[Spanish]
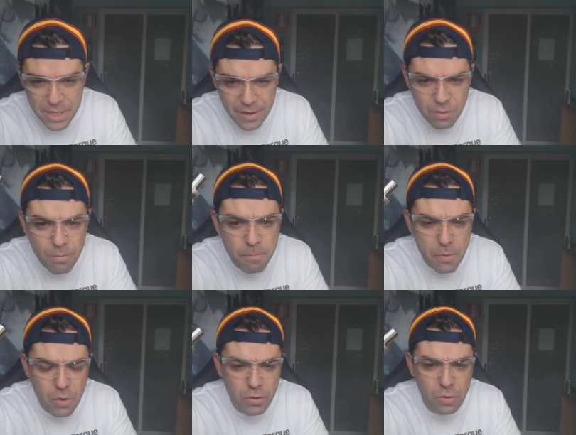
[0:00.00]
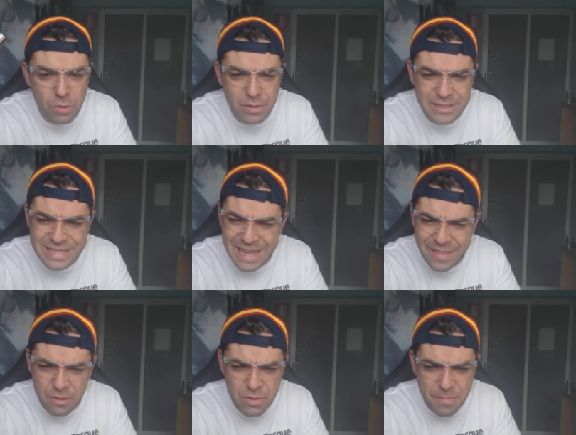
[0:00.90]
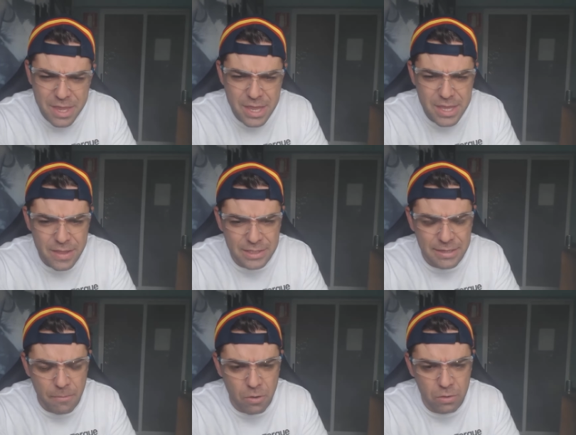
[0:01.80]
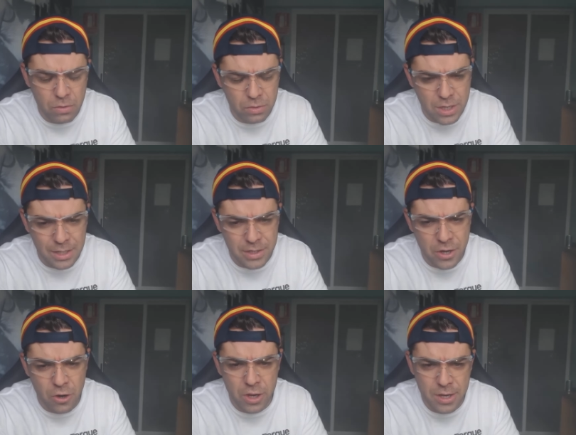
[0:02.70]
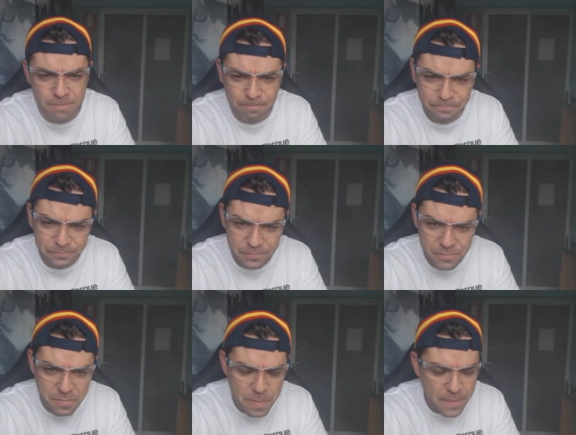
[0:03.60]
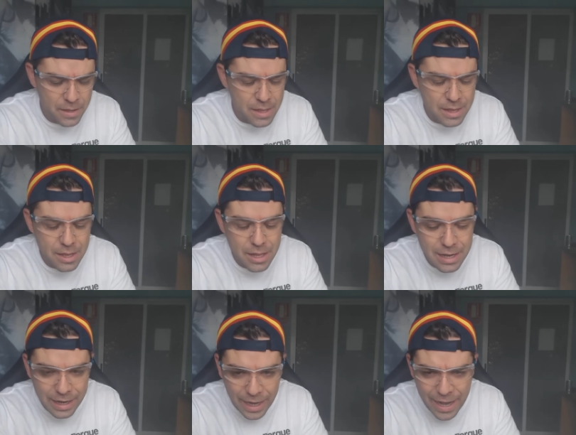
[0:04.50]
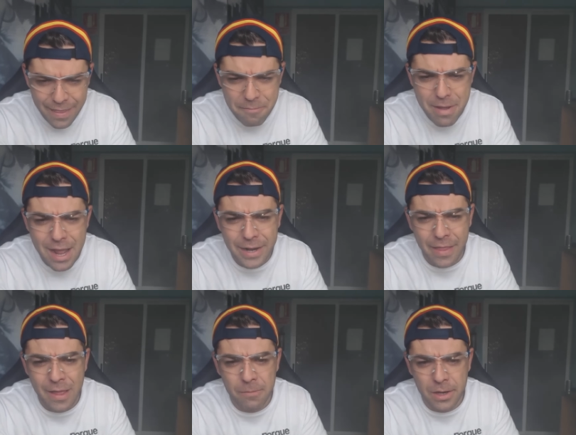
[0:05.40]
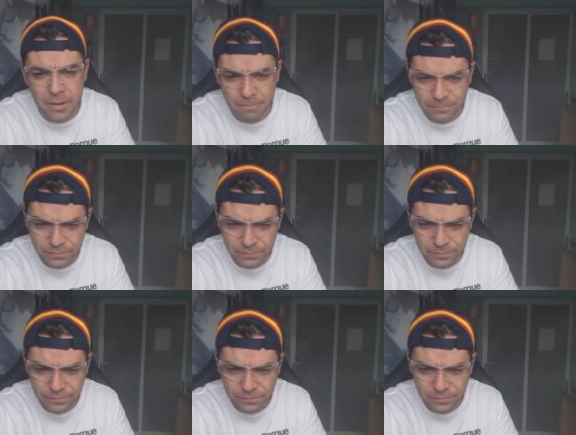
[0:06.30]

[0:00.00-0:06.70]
Pierde un poco, nada, una mijilla de sabor contra la Tricoil. La calada es más agradable.